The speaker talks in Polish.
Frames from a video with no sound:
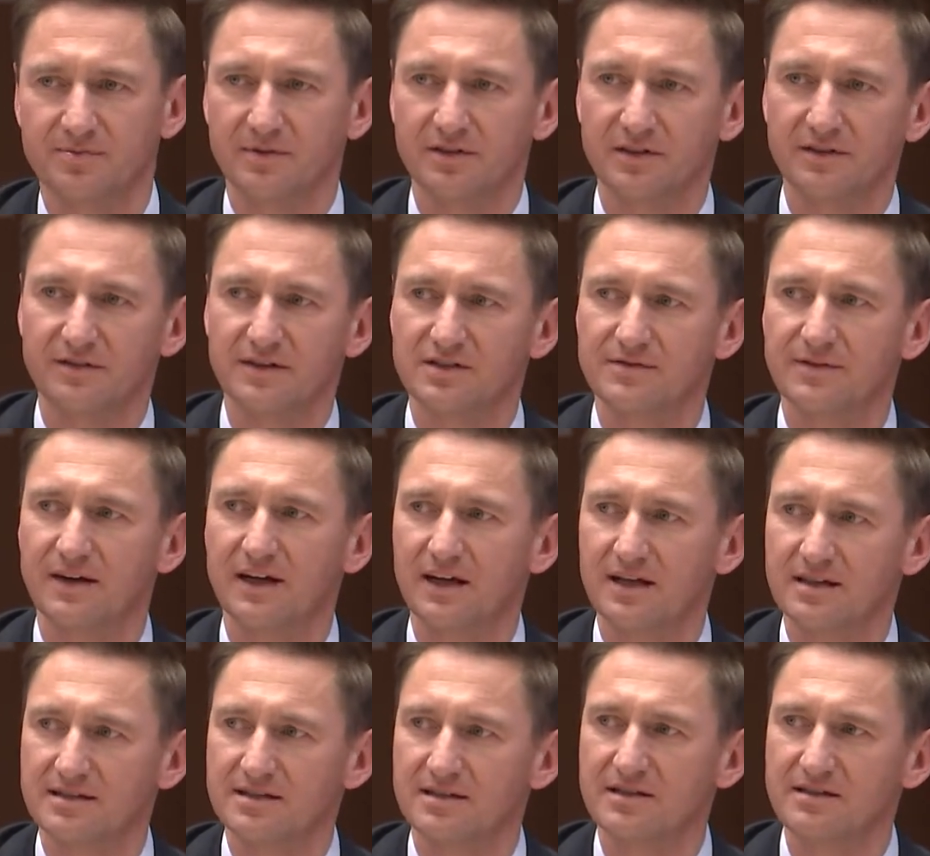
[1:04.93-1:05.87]
ponieważ
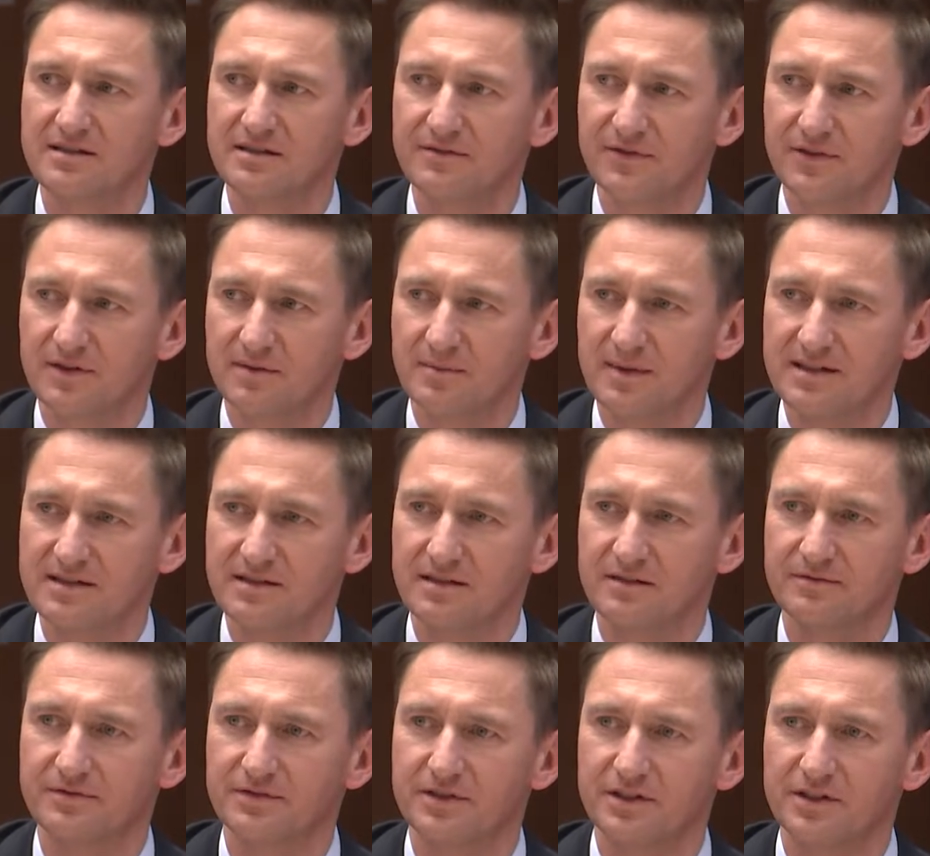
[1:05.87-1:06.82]
walka z
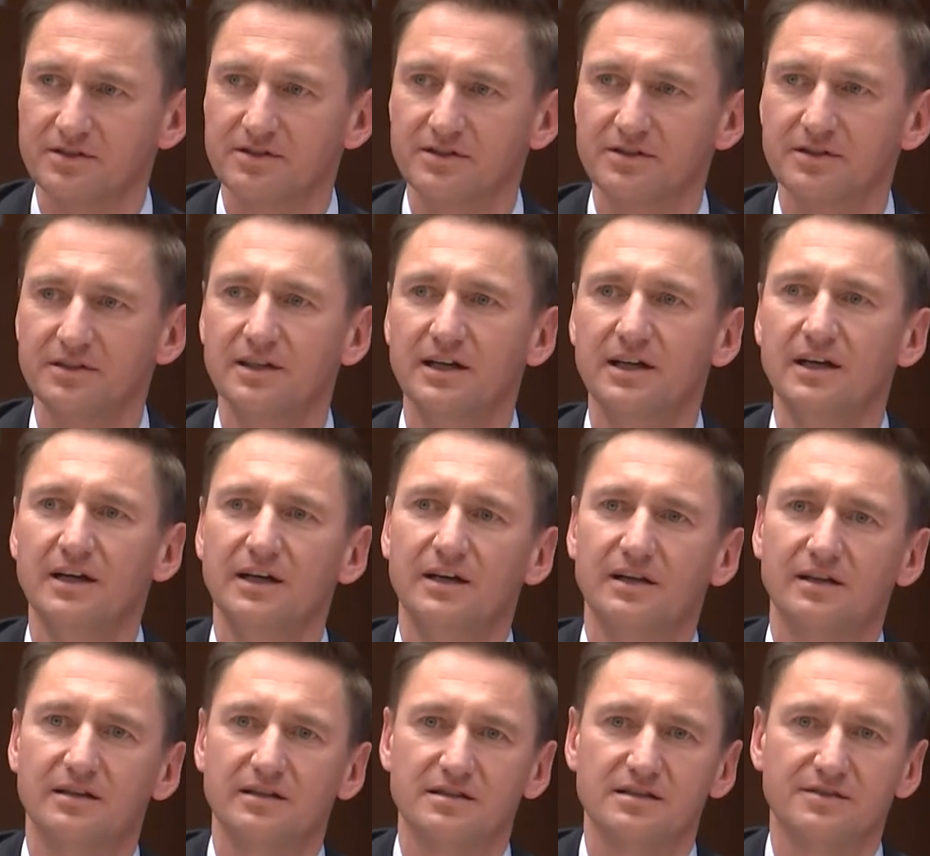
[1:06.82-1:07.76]
dezinformacją w sieci
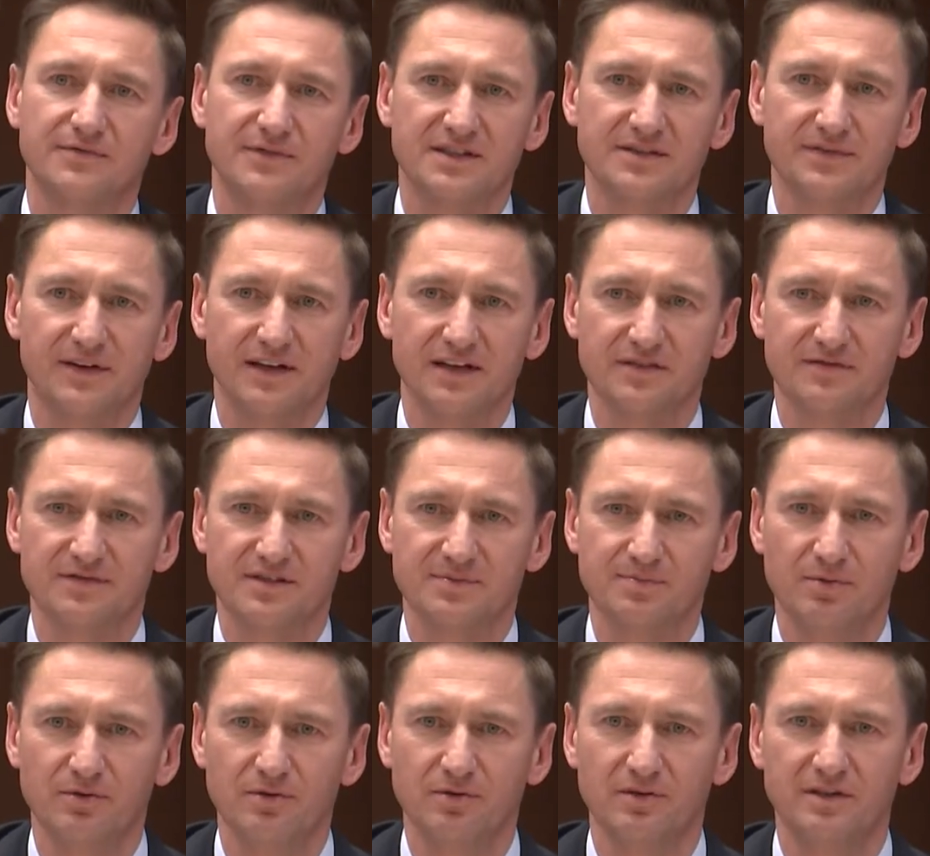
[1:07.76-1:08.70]
jest wyzwaniem
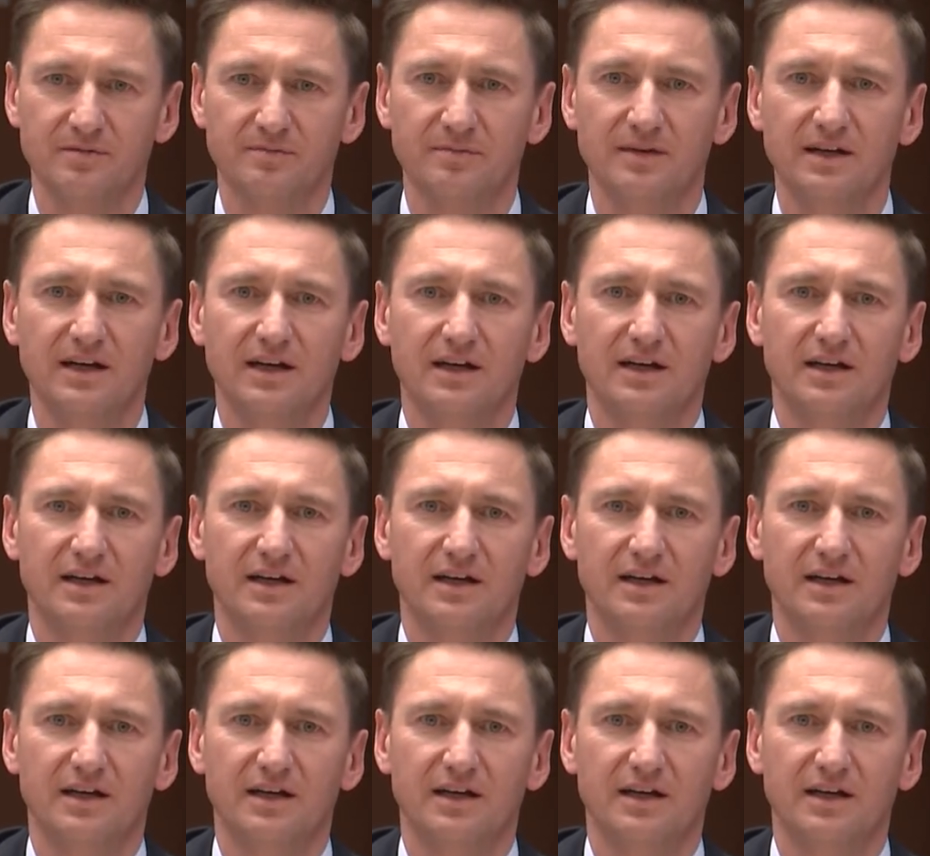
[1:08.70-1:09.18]
wspólnym. E,